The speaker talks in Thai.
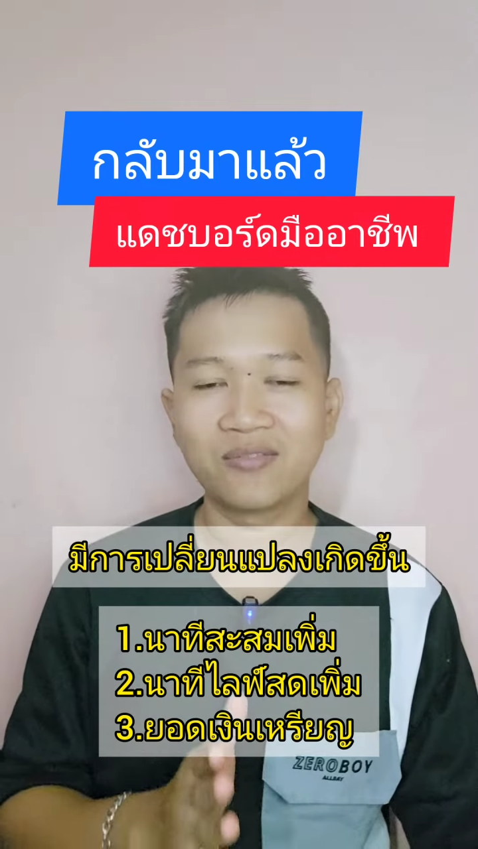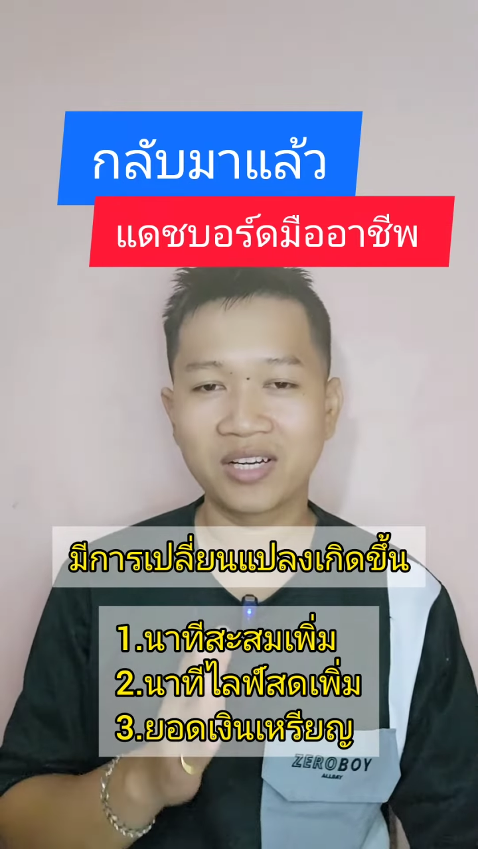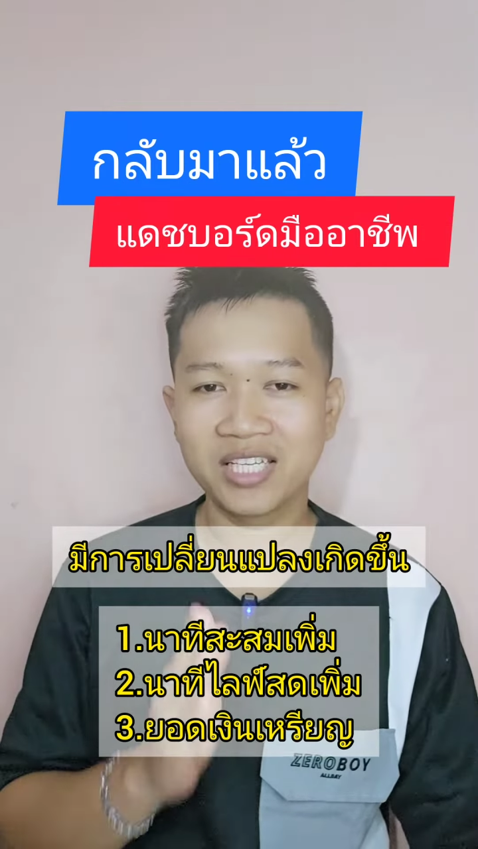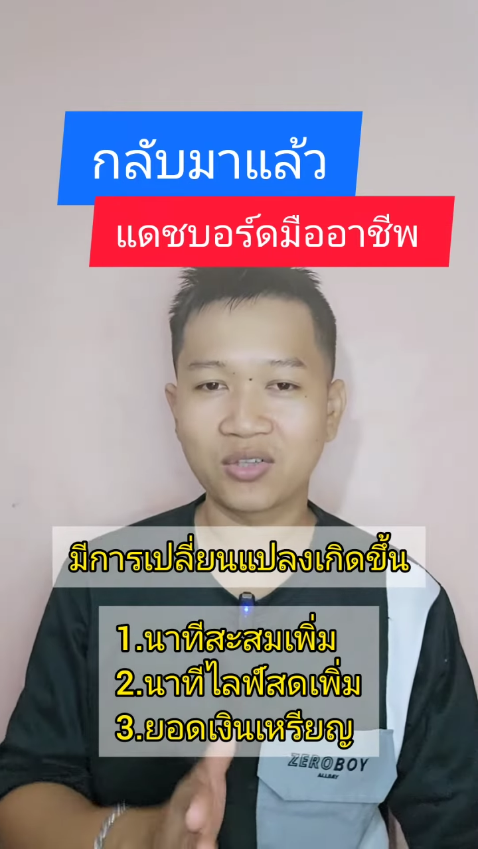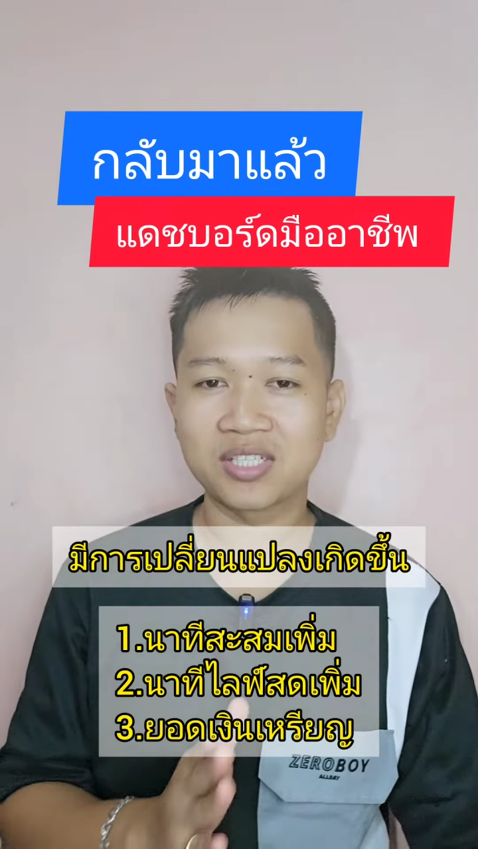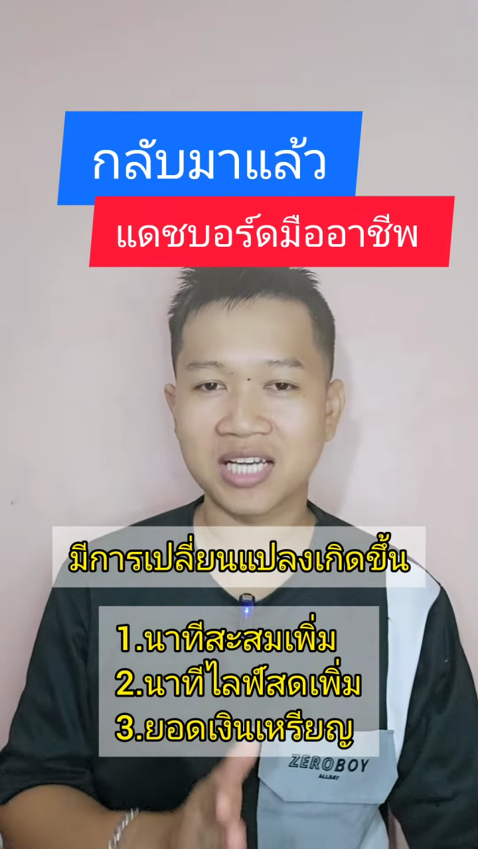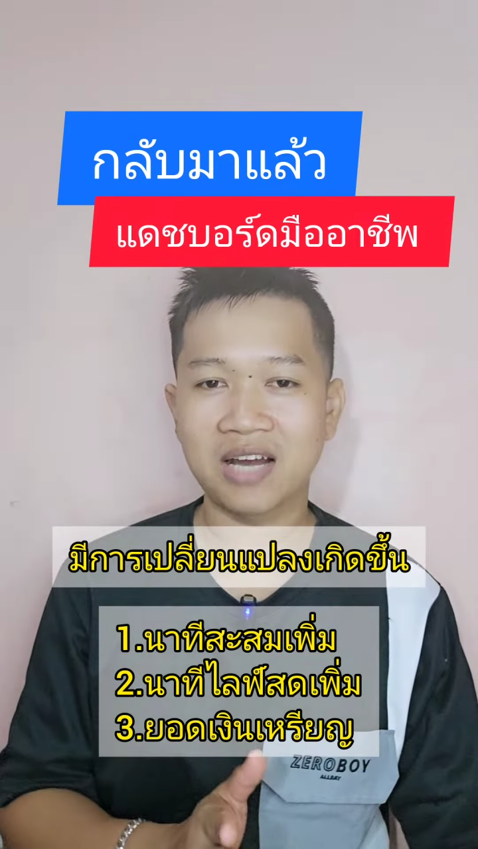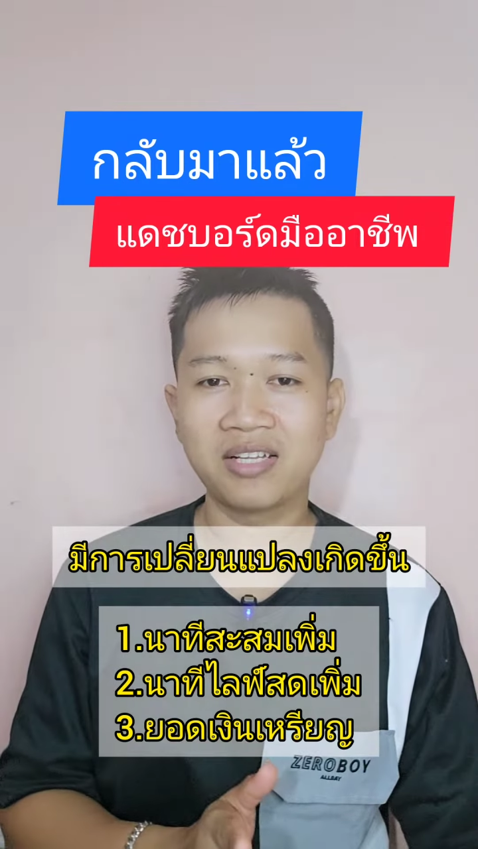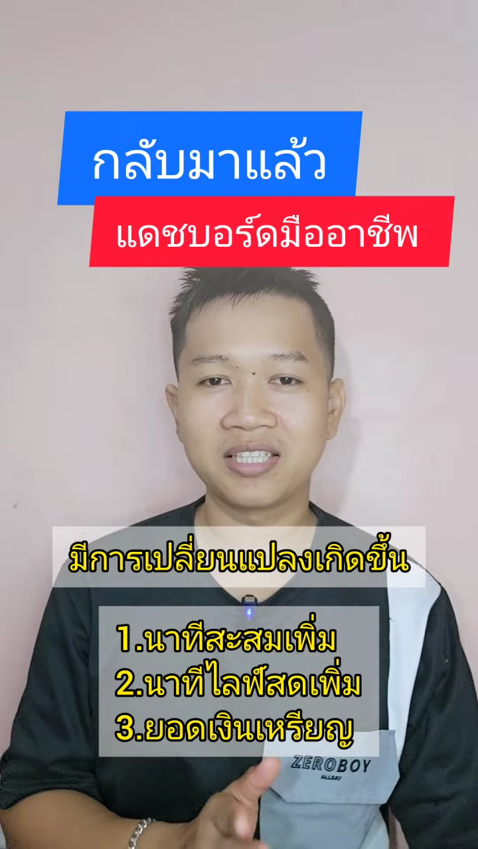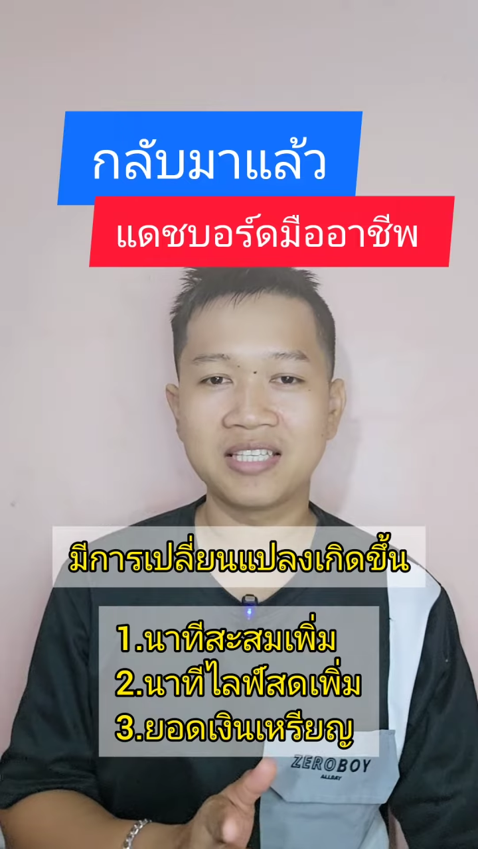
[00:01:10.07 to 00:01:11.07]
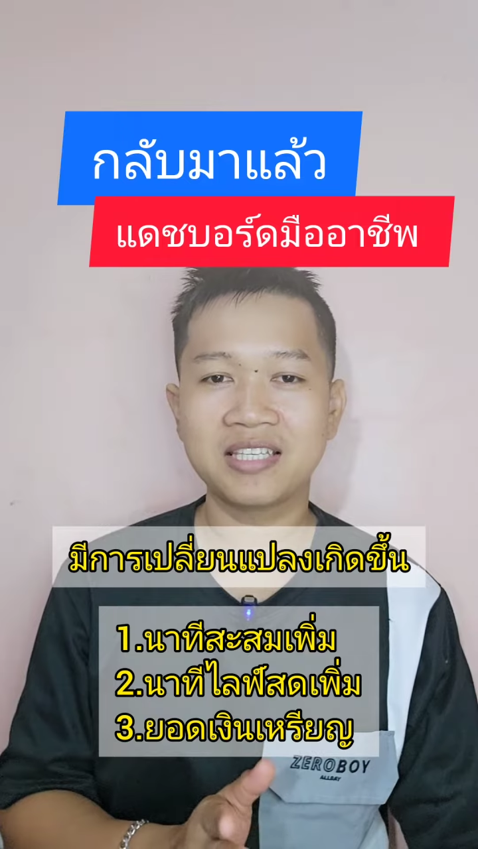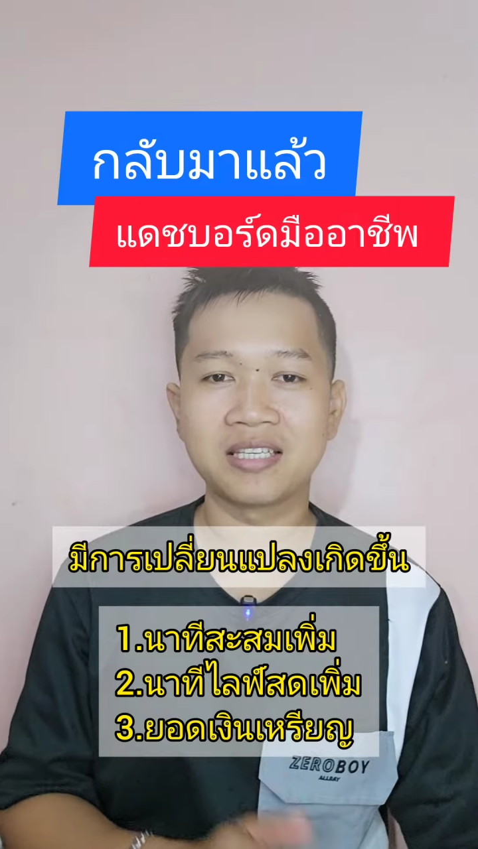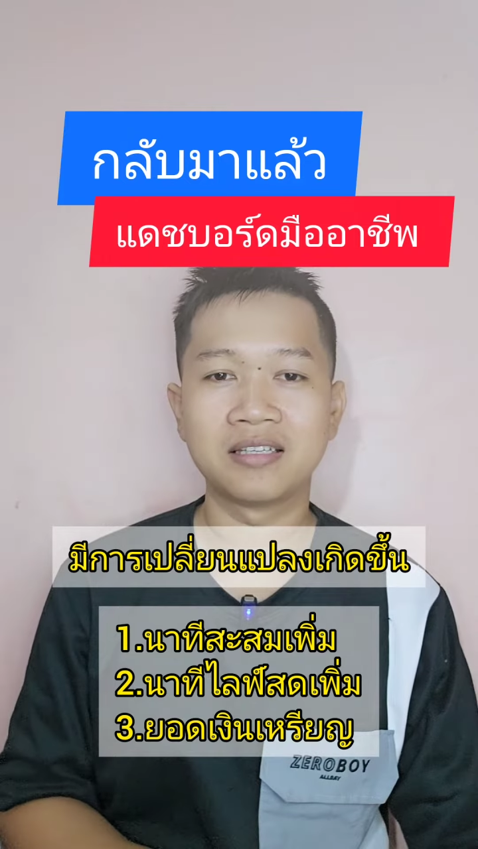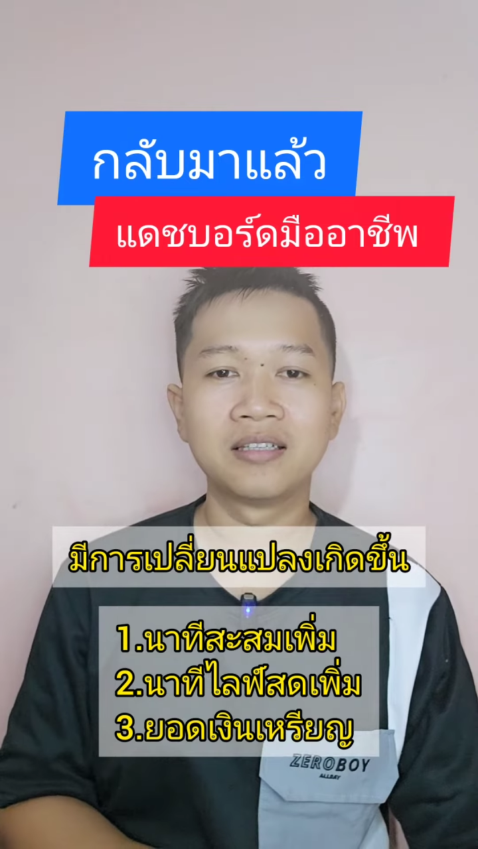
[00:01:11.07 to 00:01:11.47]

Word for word: วันนี้ตอนเช้าเลยตีสี่